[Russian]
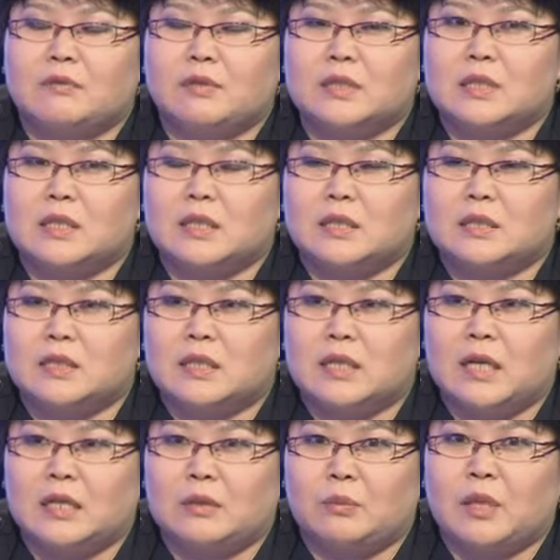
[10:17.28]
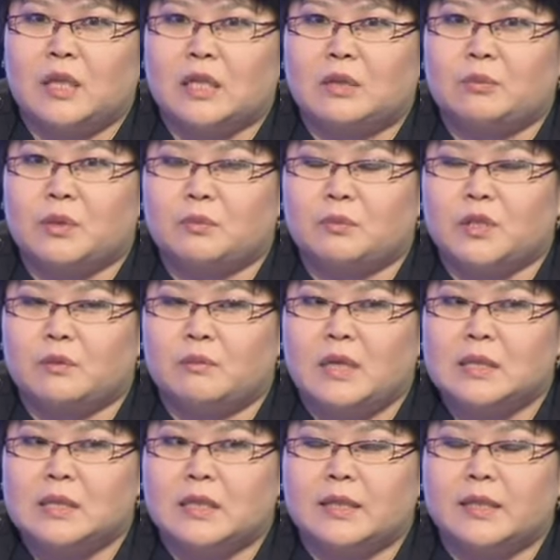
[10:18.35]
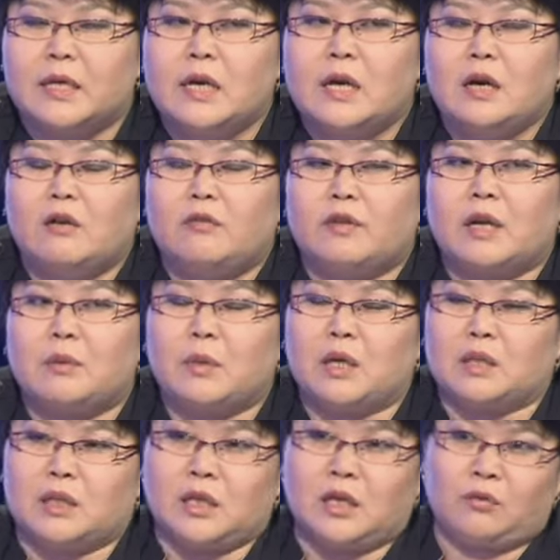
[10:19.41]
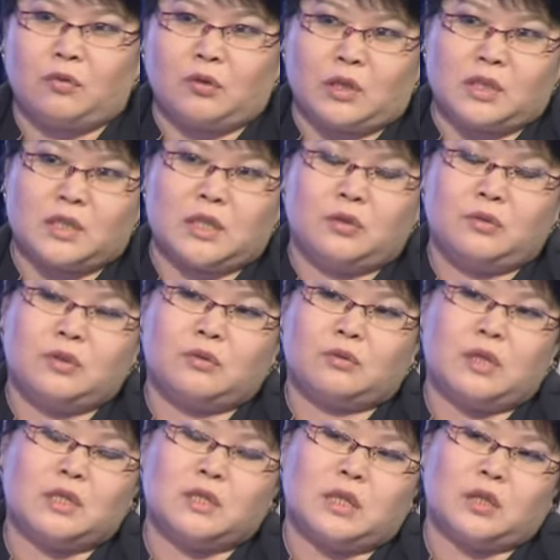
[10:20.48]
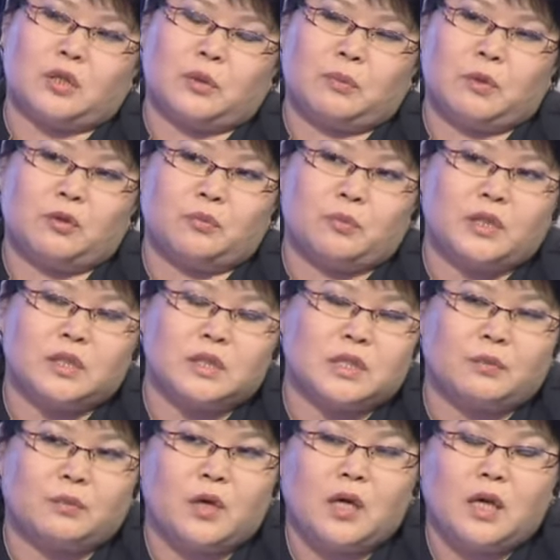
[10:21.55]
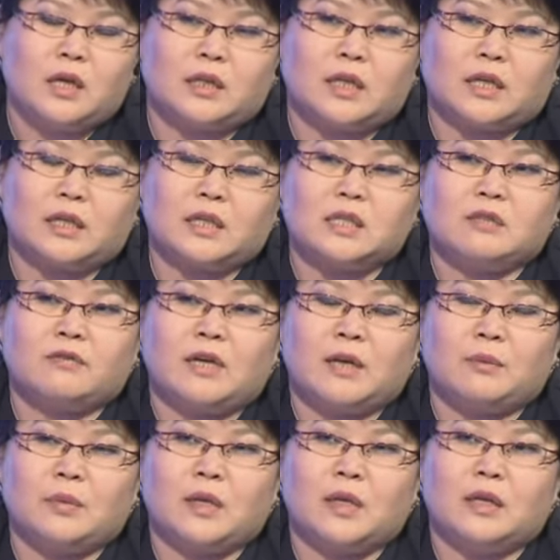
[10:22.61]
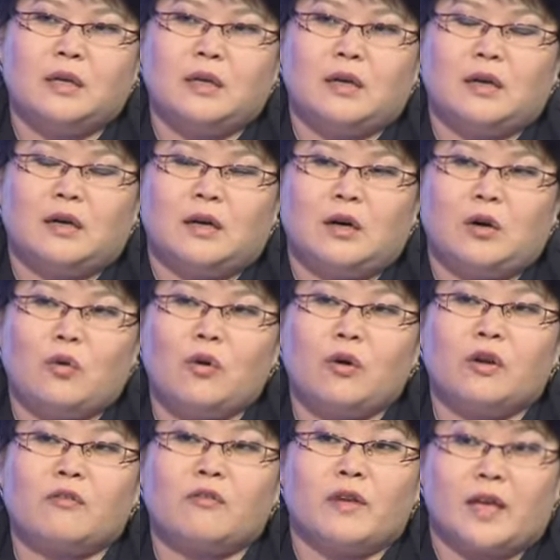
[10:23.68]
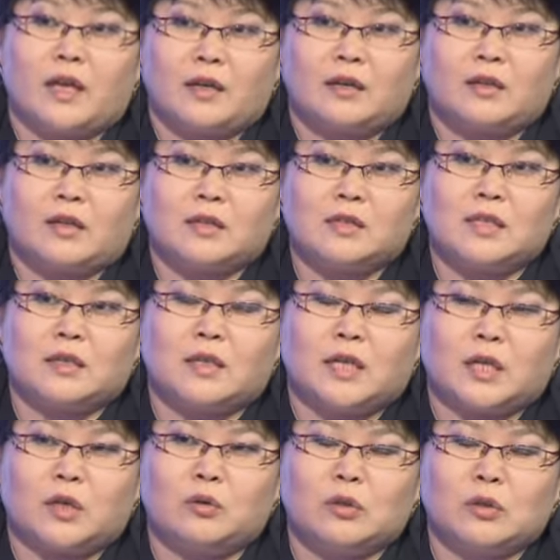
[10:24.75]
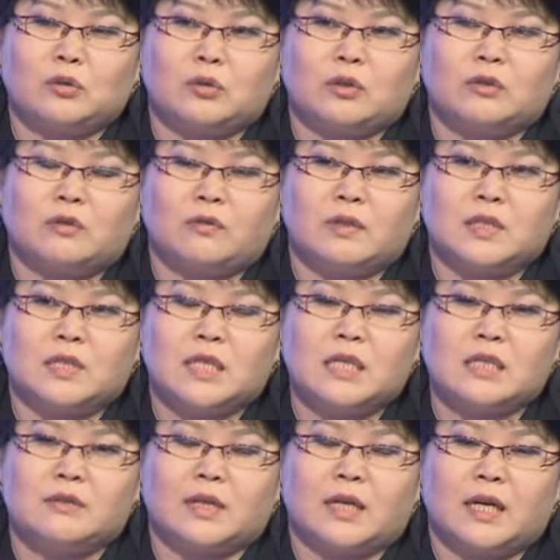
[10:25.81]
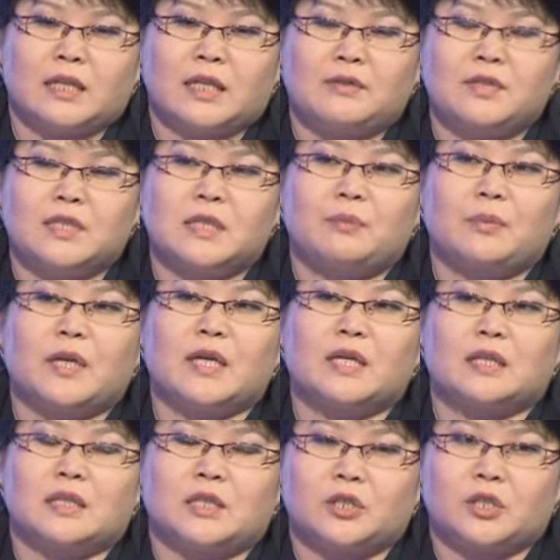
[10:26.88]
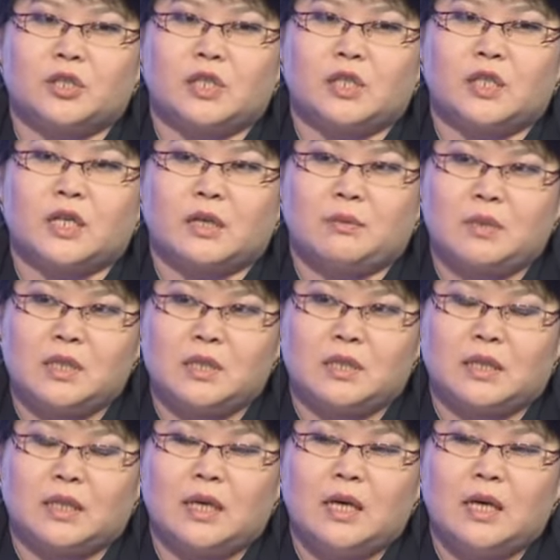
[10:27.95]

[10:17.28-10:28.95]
в лице Национальной палаты предпринимателей в рамках договора о Союзе у нас закреплен принцип так называемый э, ОРВ, это оценка регуляторного воздействия, mm. когда все проекты решений комиссии